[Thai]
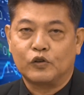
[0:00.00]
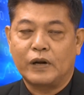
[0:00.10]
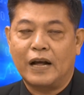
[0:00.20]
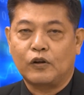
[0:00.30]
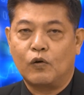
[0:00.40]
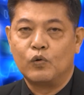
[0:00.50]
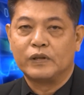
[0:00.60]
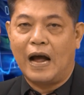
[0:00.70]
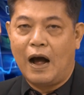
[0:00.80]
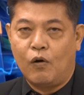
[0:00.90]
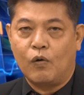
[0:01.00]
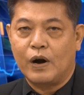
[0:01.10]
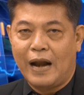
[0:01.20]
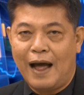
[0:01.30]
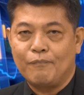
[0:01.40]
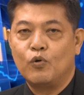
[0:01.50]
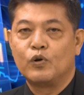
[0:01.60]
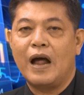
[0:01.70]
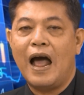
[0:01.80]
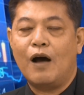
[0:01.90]
100.5 เจาะหุ้นจะเอากราฟหุ้น
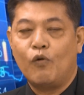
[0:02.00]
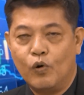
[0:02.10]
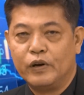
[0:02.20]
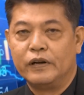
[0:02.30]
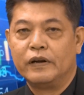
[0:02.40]
5หุ้น